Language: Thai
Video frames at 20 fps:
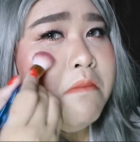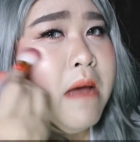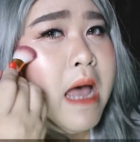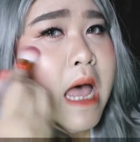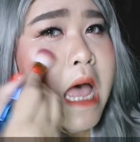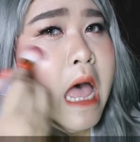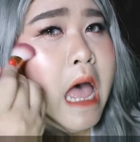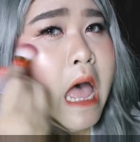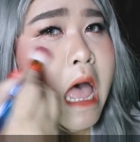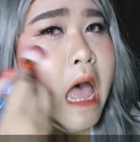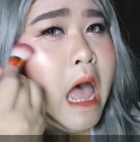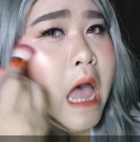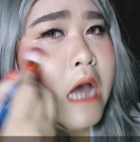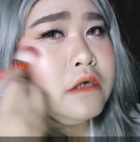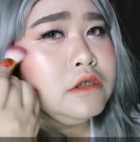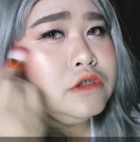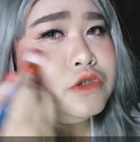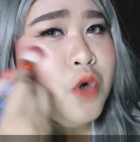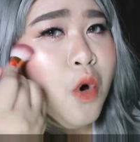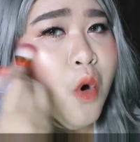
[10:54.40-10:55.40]
มาก
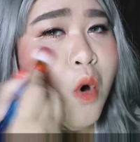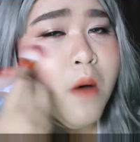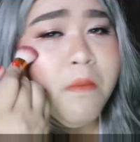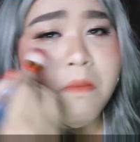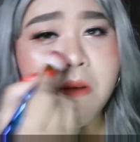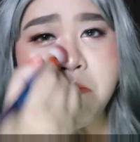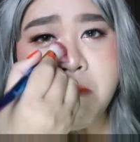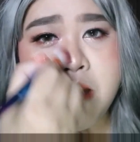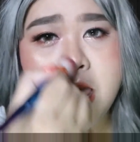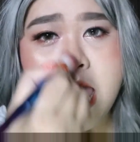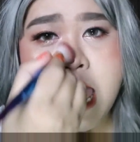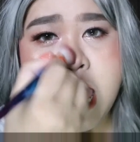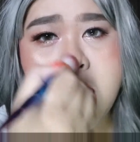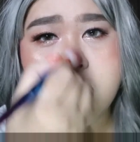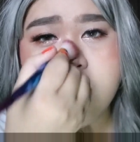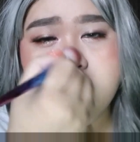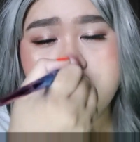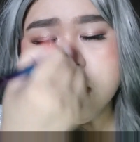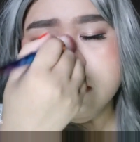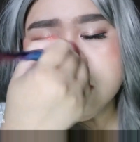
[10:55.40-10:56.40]
คือชอบมา
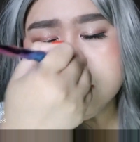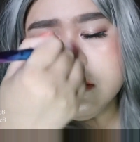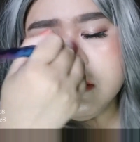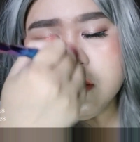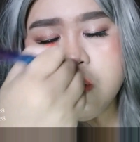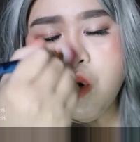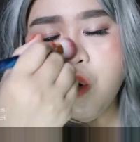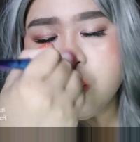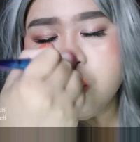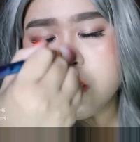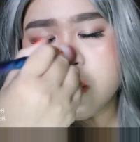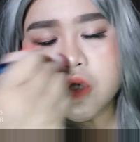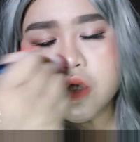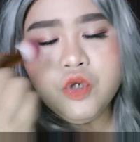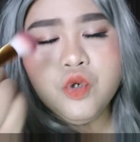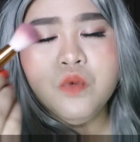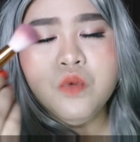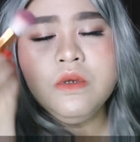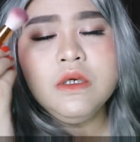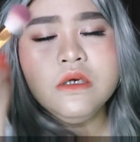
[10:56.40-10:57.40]
กๆคือขนก็
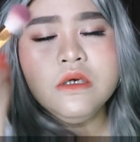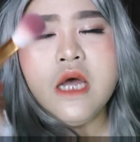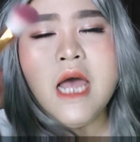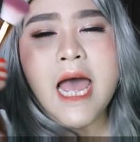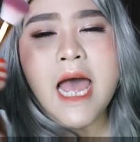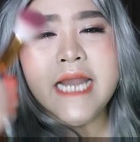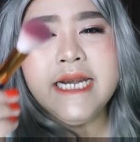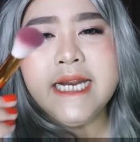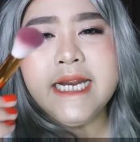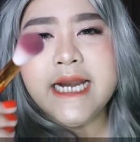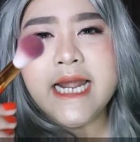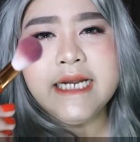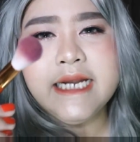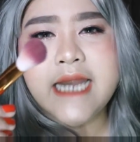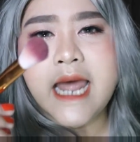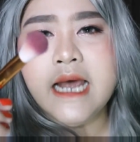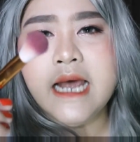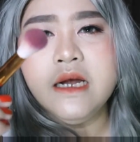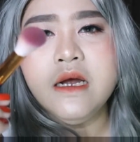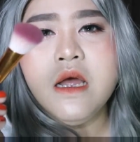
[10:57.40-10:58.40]
นุ่มคืออันเนี้ยนะ
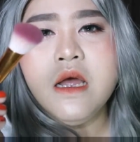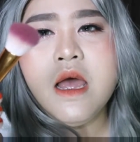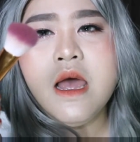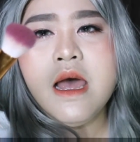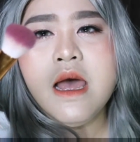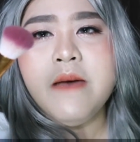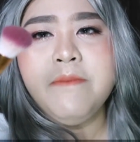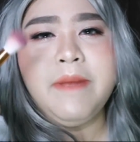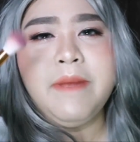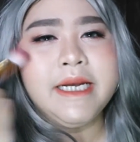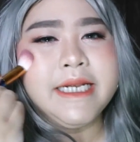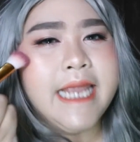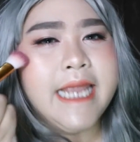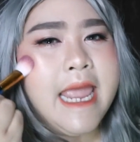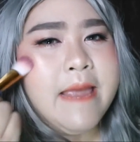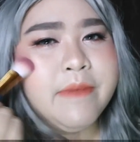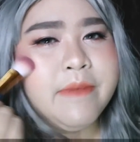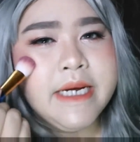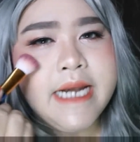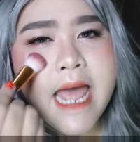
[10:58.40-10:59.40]
ทั้งปัด
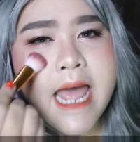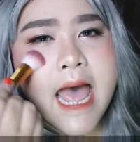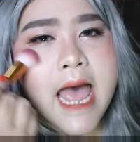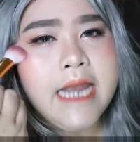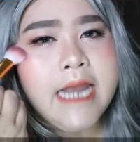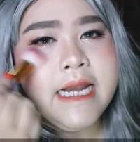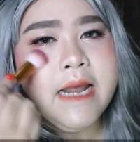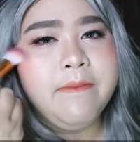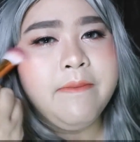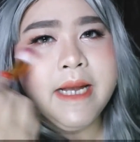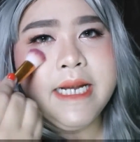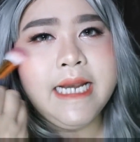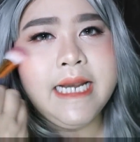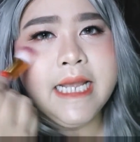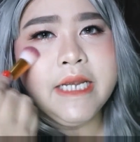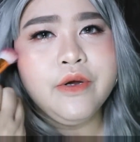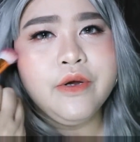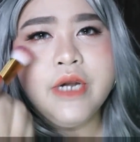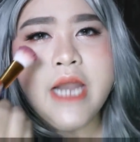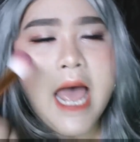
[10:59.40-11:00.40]
แก้มก็ได้ทำไฮไล
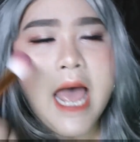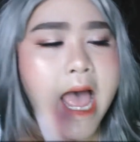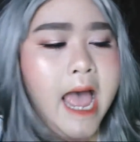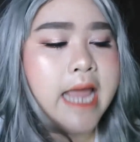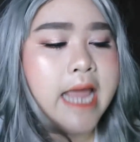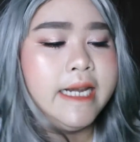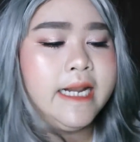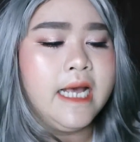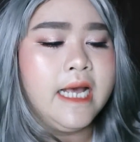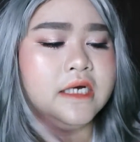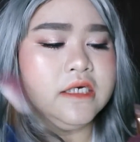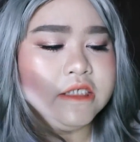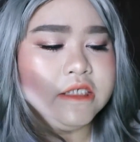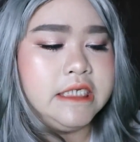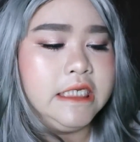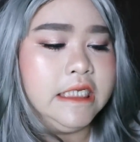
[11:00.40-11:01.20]
ท์ก็ได้นะคะคือ